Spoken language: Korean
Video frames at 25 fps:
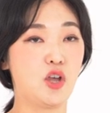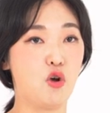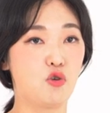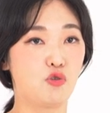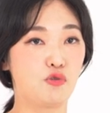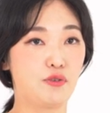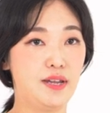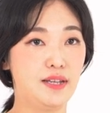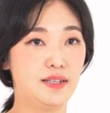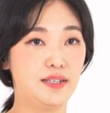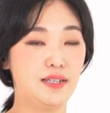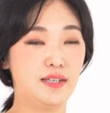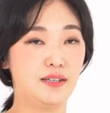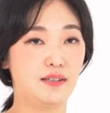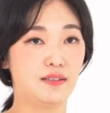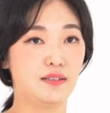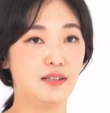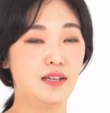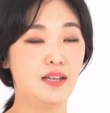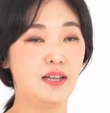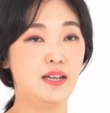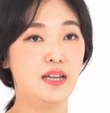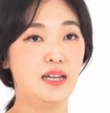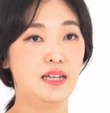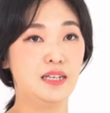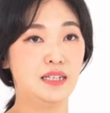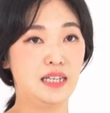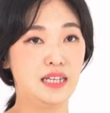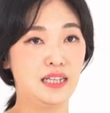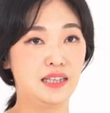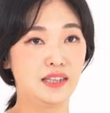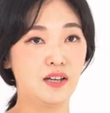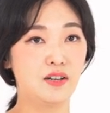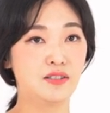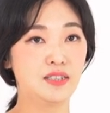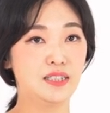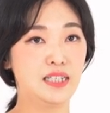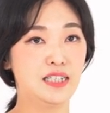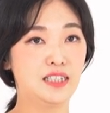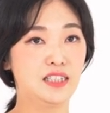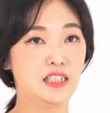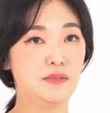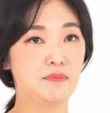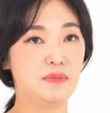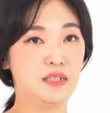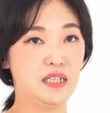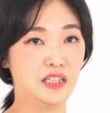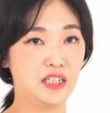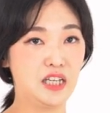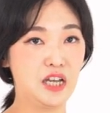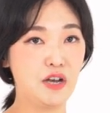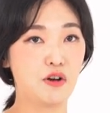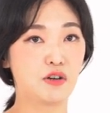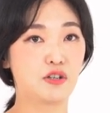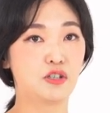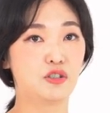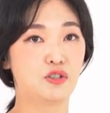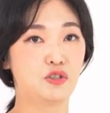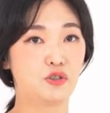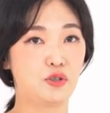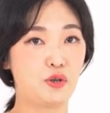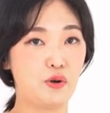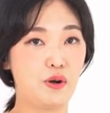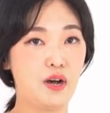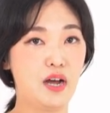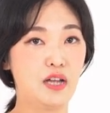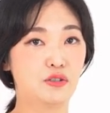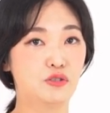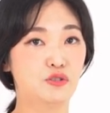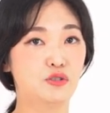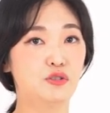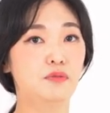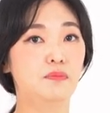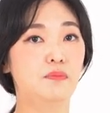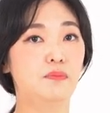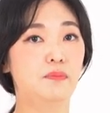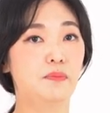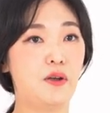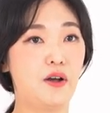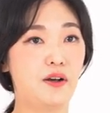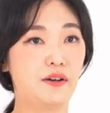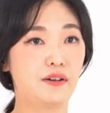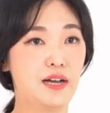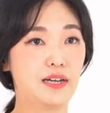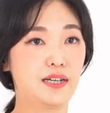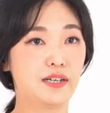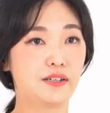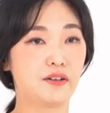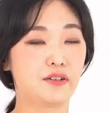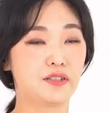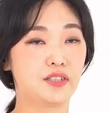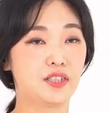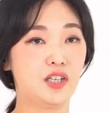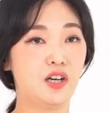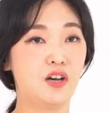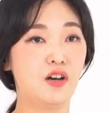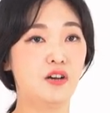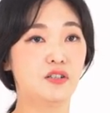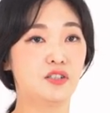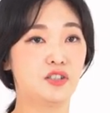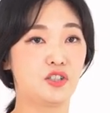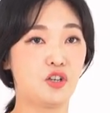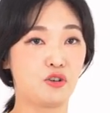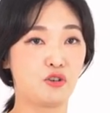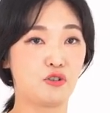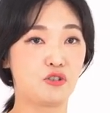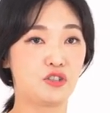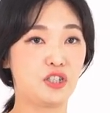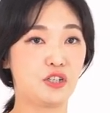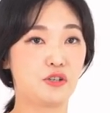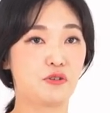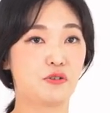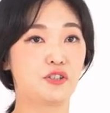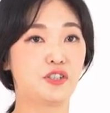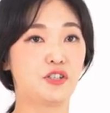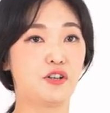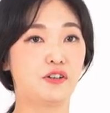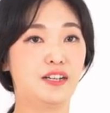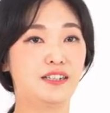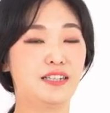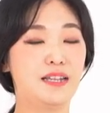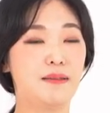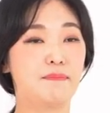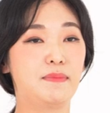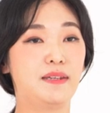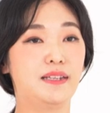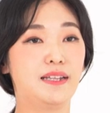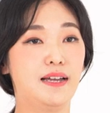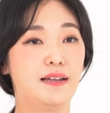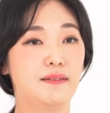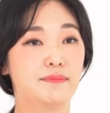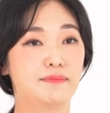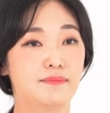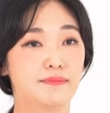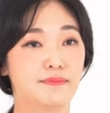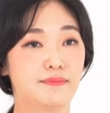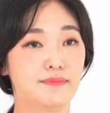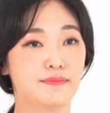경우에는 인턴 실습 2개월을 수료한 후 평가를 거쳐 정규직으로 전환됩니다.